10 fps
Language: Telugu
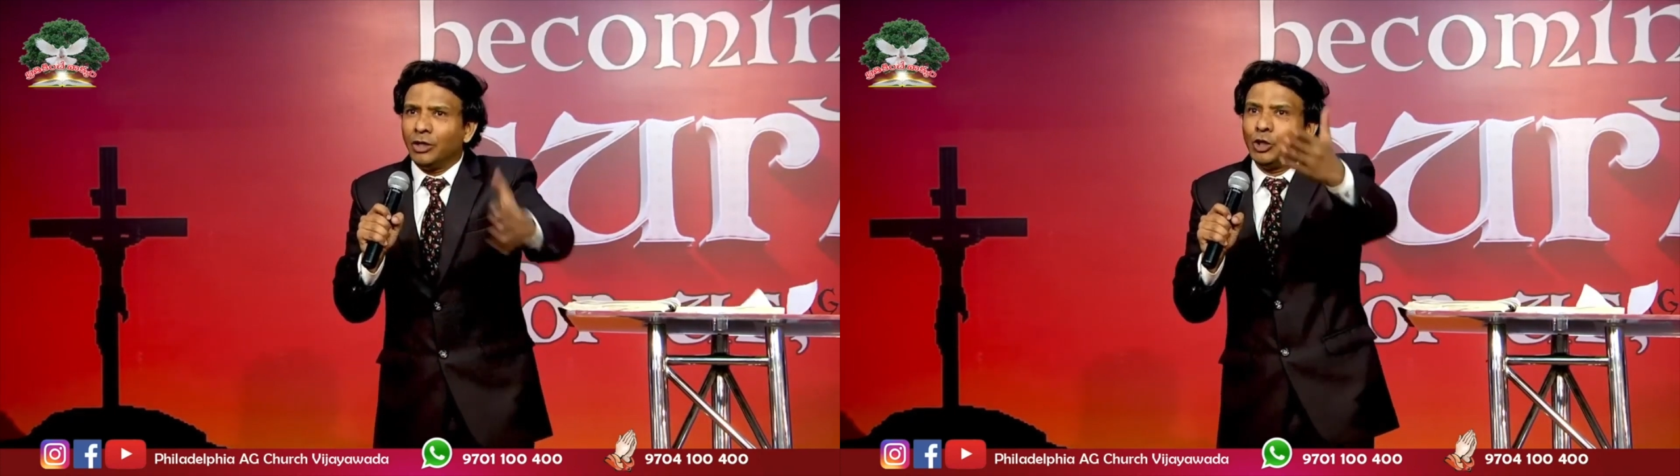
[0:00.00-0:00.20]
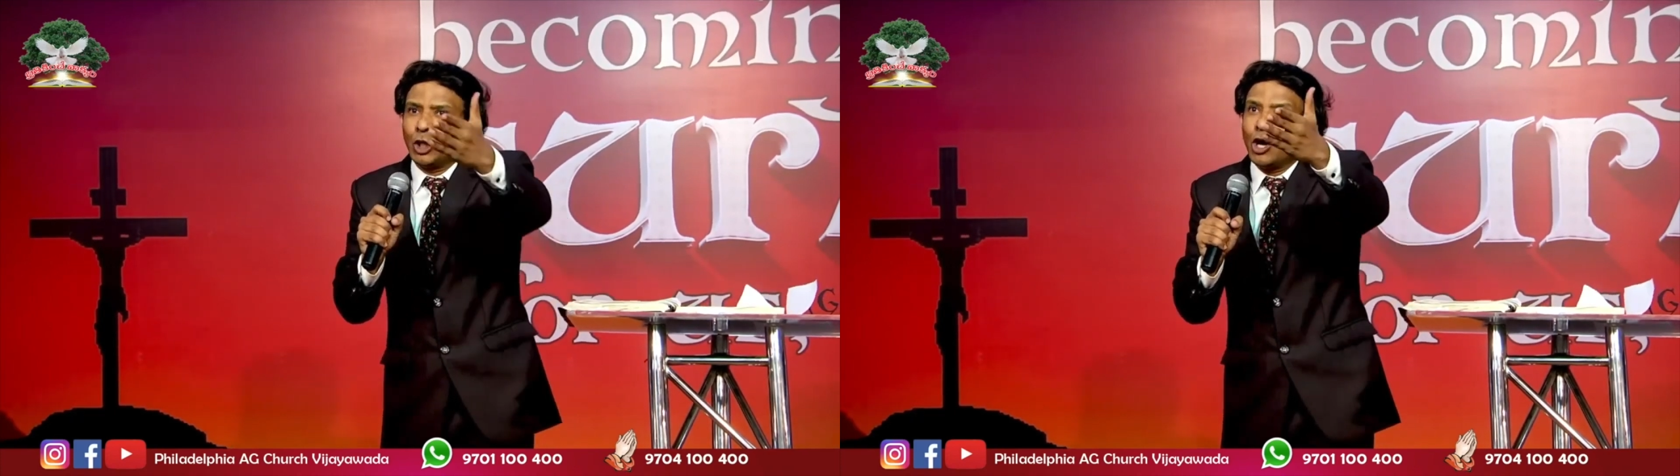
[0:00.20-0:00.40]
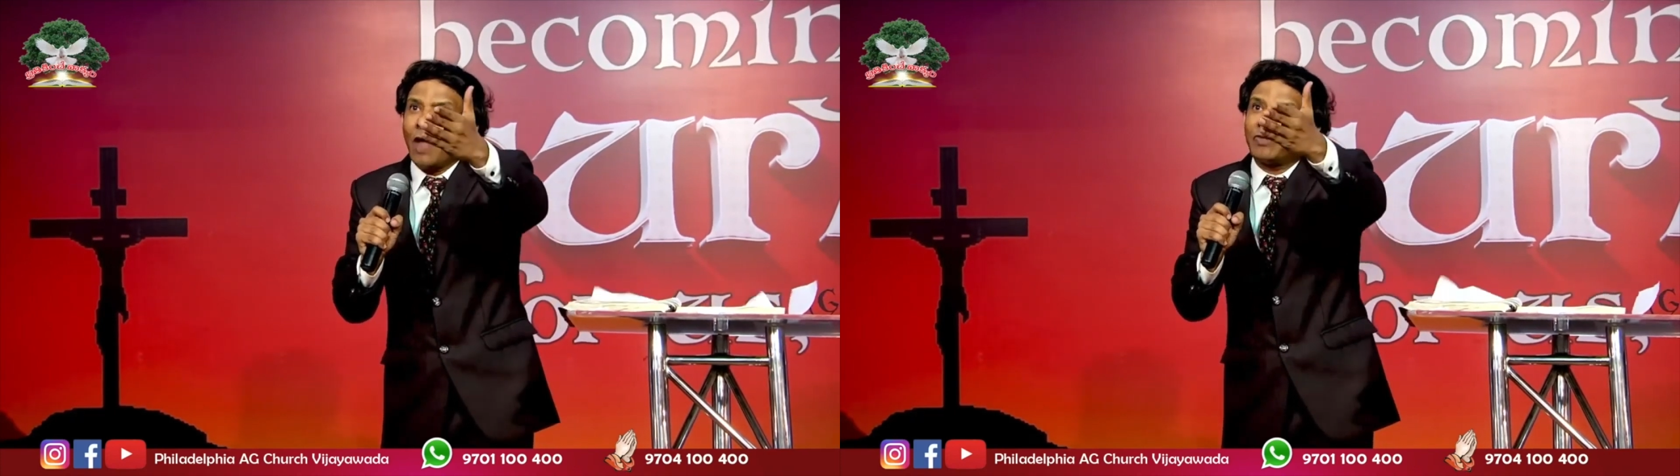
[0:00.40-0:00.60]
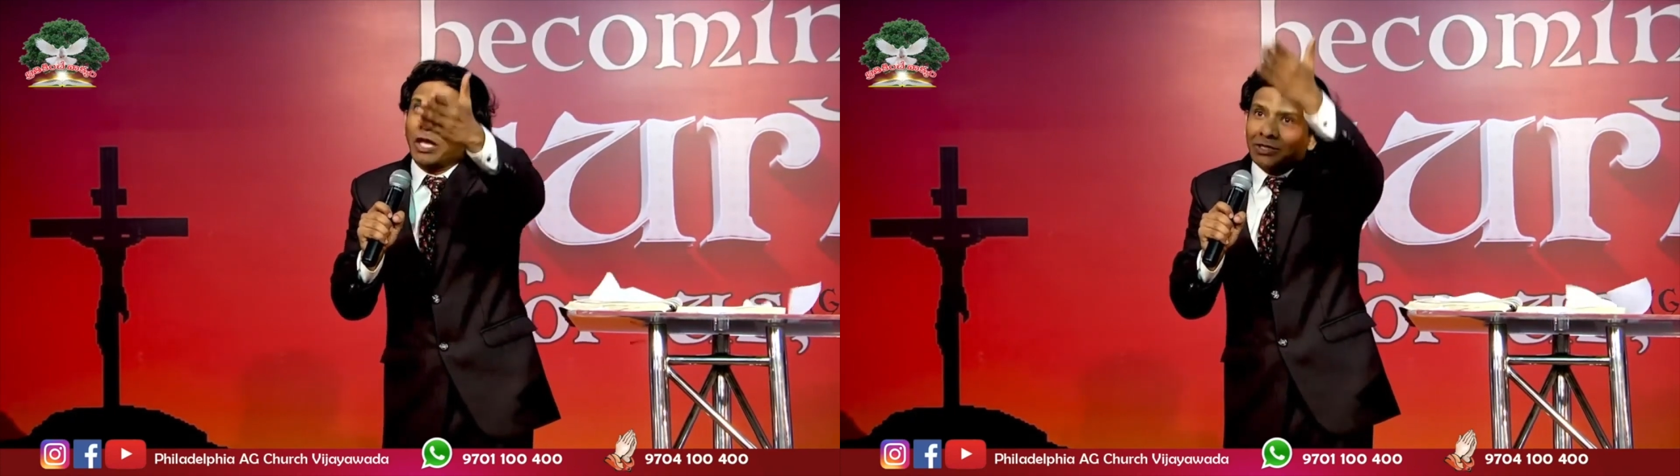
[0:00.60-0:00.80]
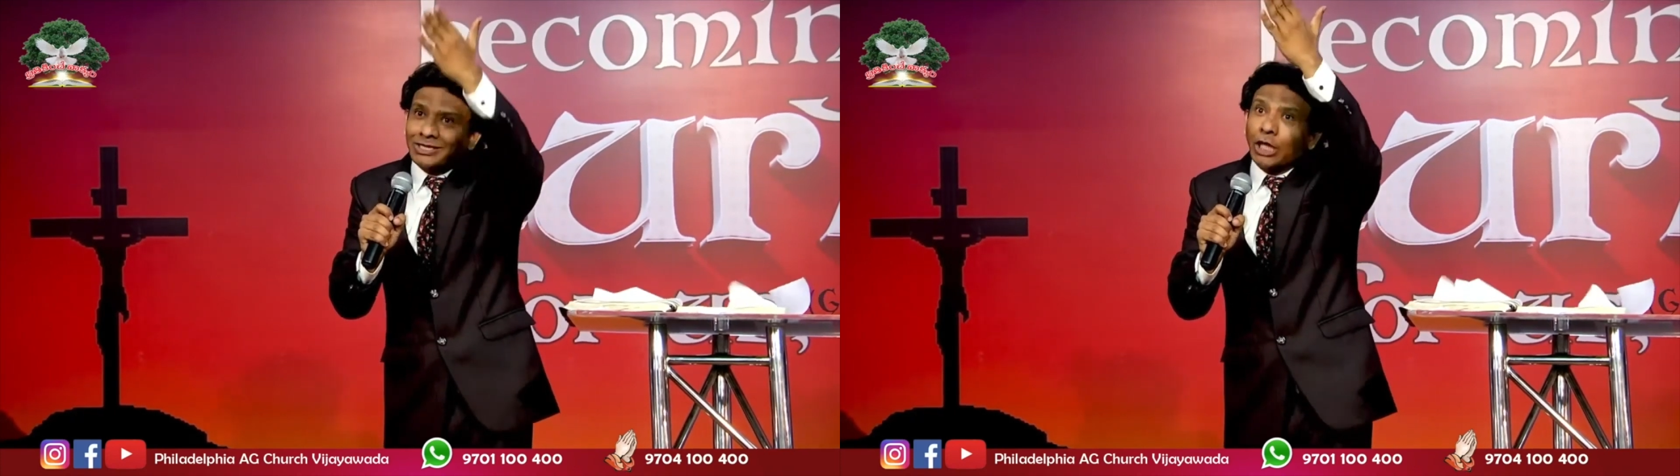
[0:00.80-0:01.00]
ఎందుకు అంత
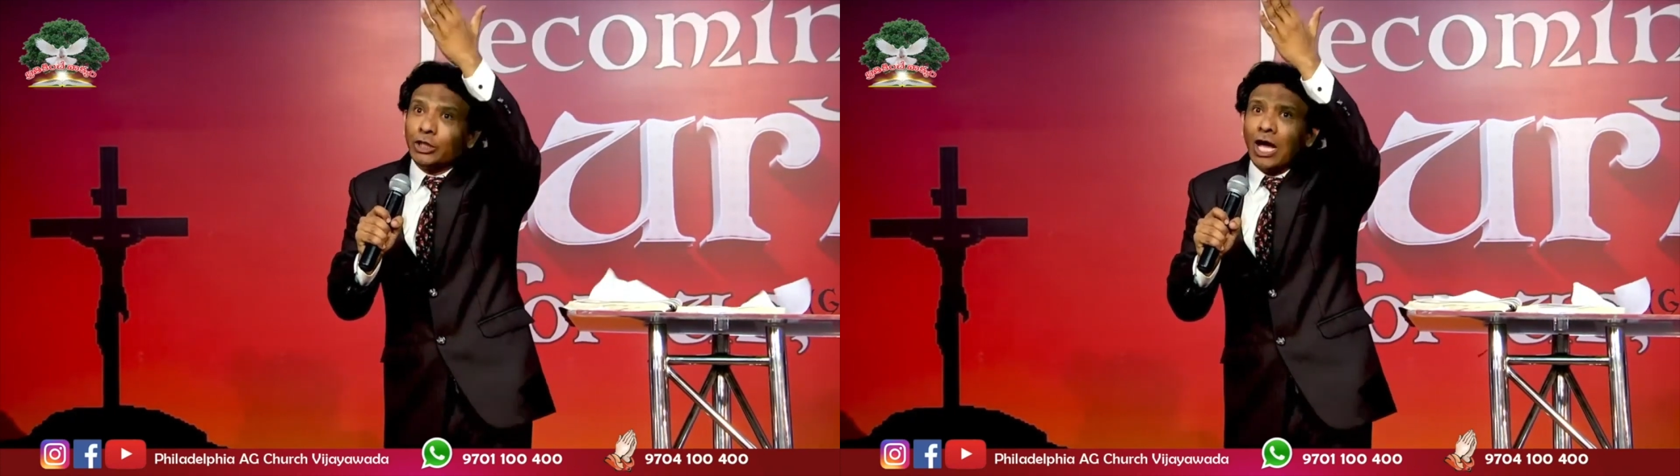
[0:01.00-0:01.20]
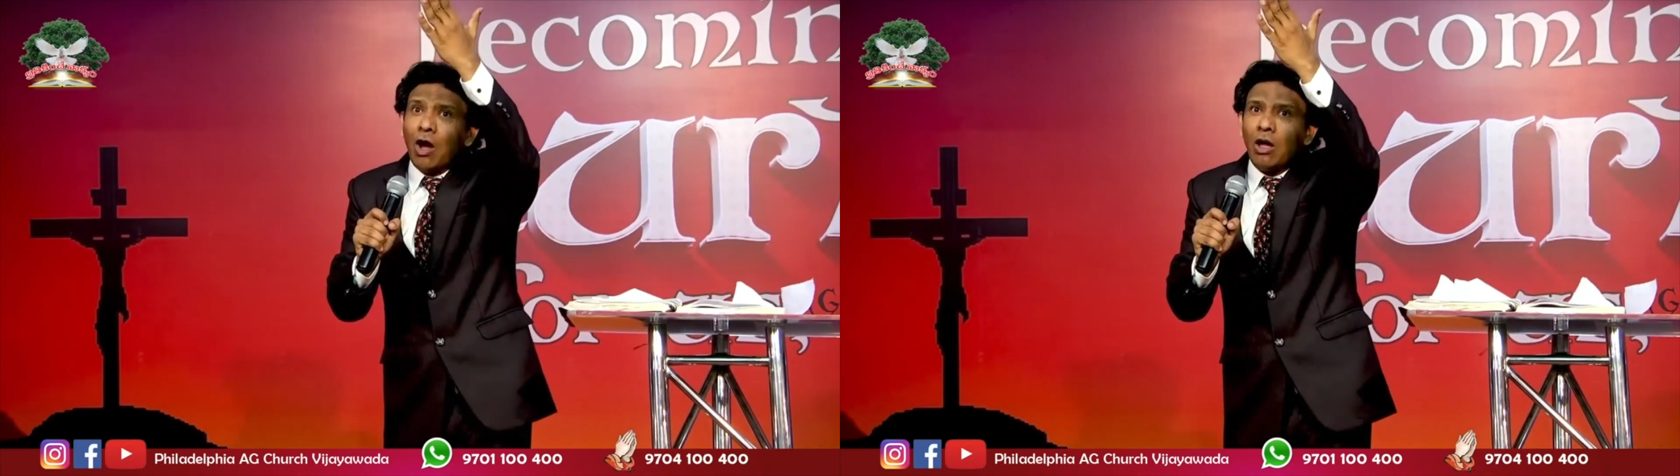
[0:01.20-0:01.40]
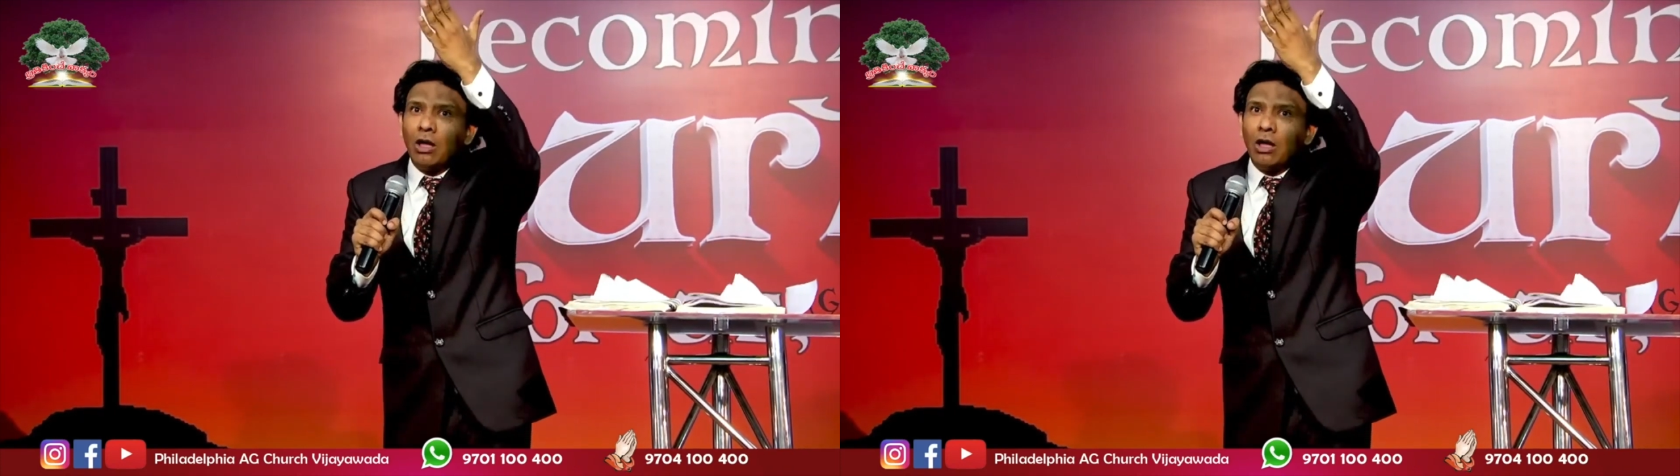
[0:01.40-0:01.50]
ఎత్తదిగా